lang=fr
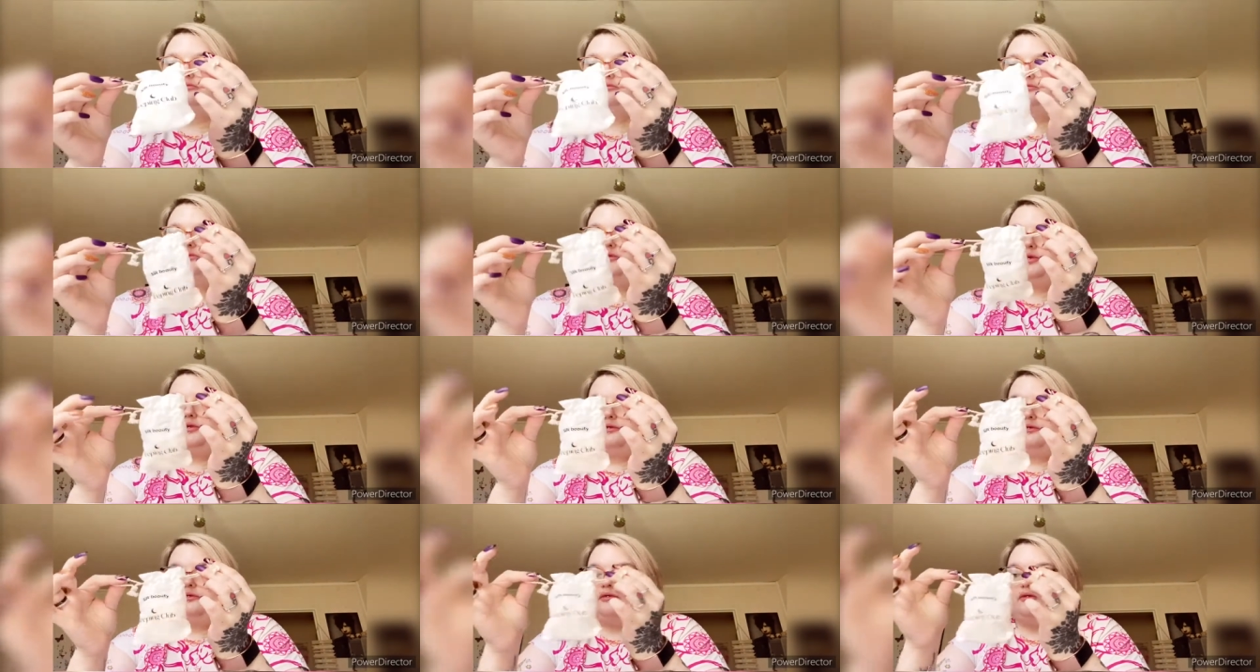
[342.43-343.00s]

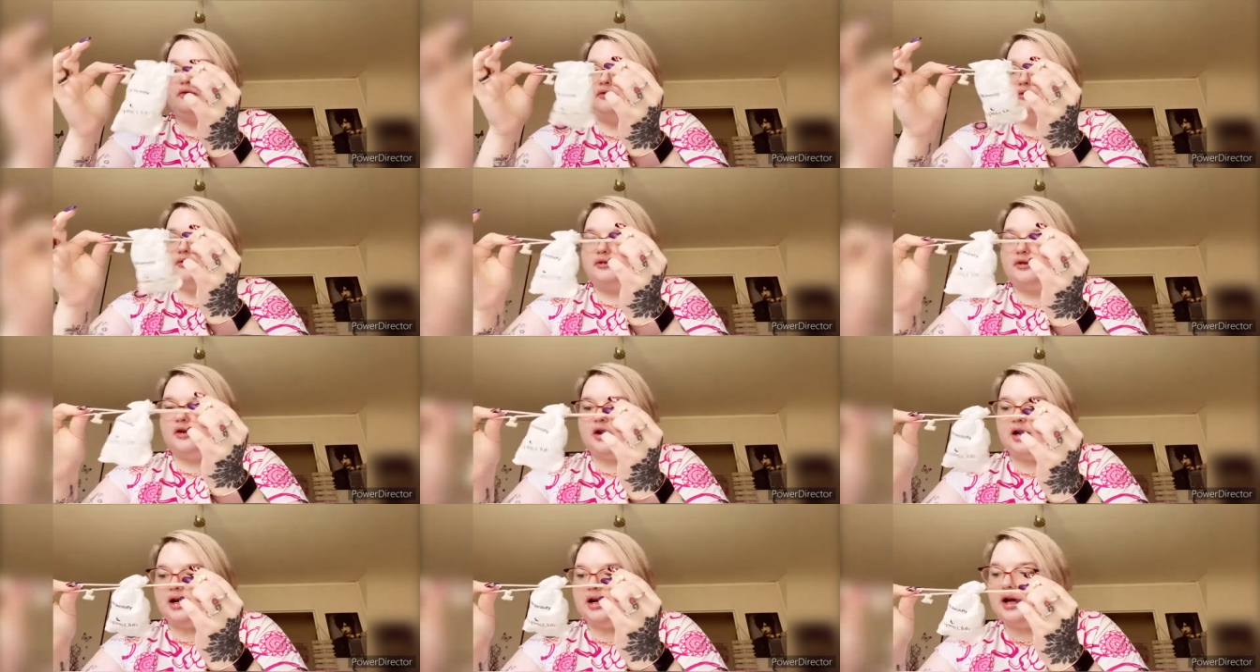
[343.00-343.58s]
Donc
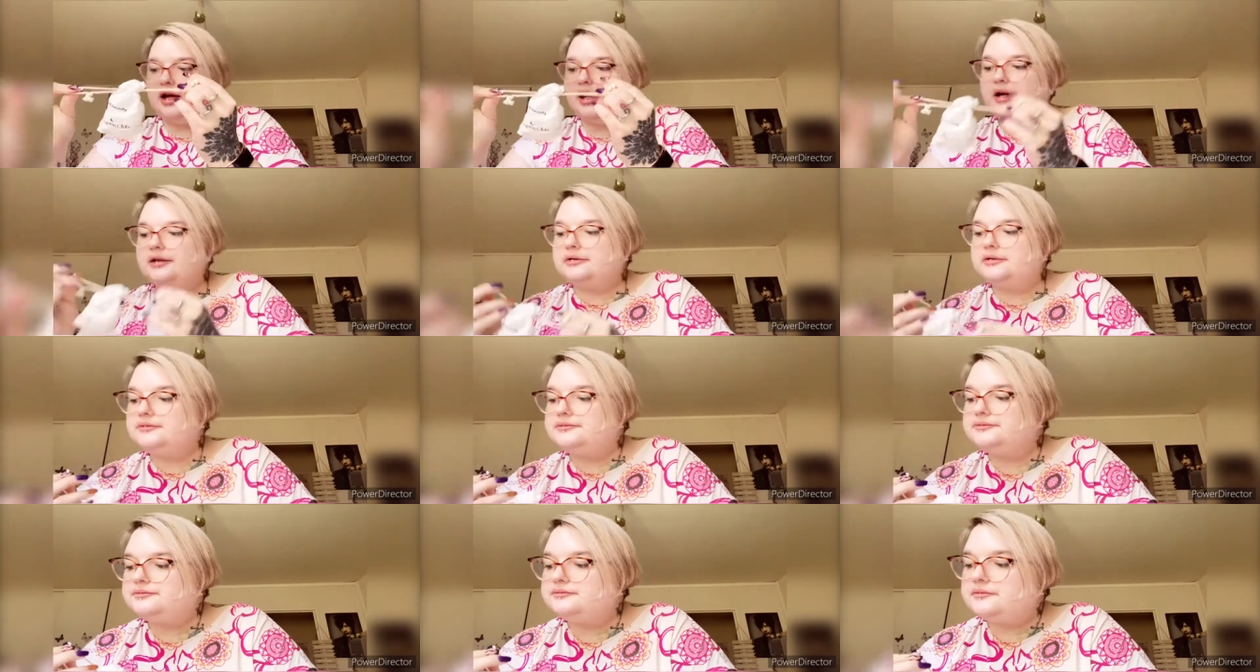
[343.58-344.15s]
voilà,
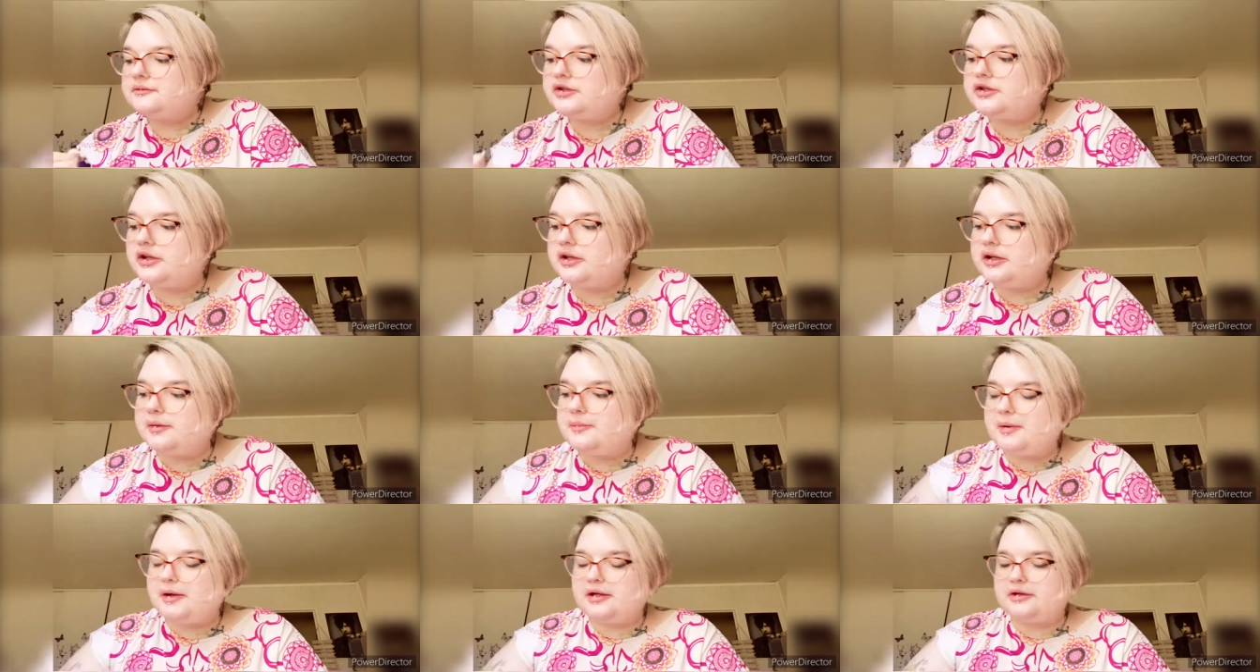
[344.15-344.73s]
j'en
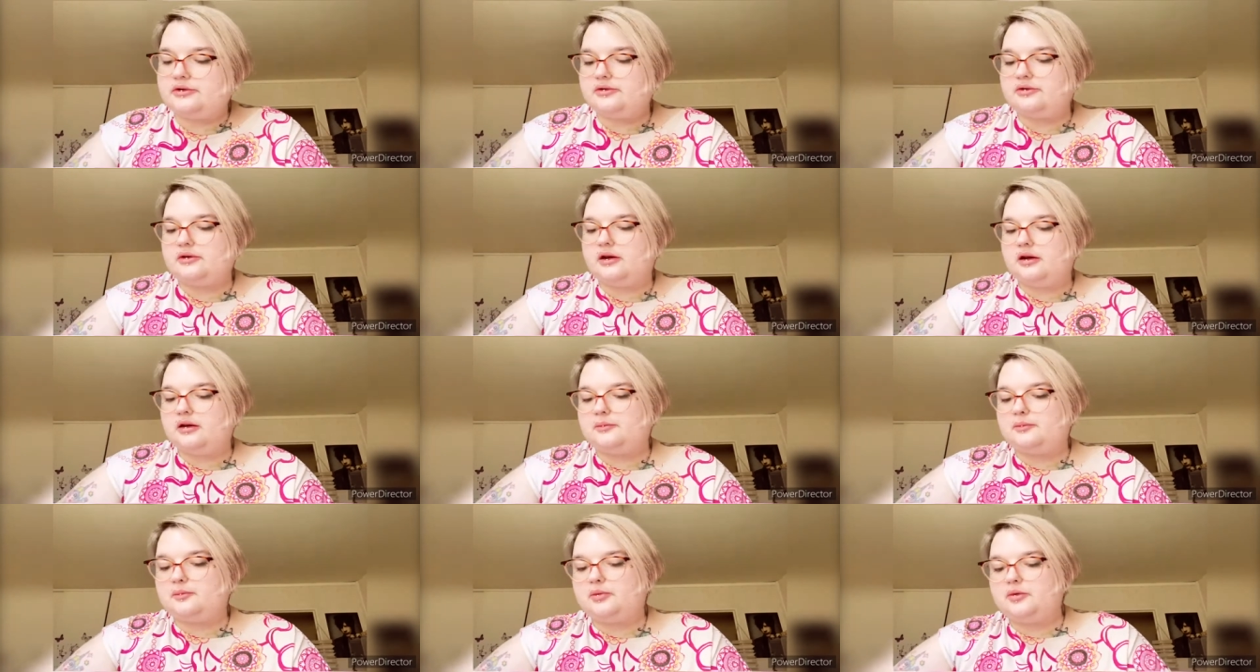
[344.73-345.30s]
ai perdu un
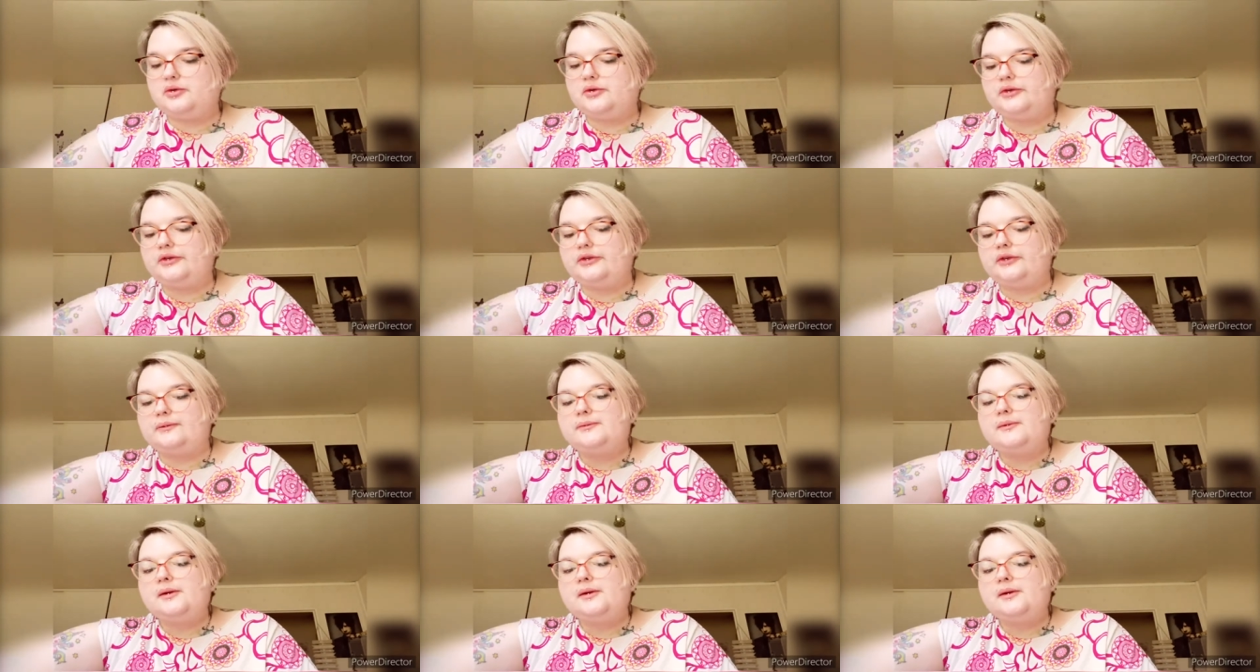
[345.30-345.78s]
en plus.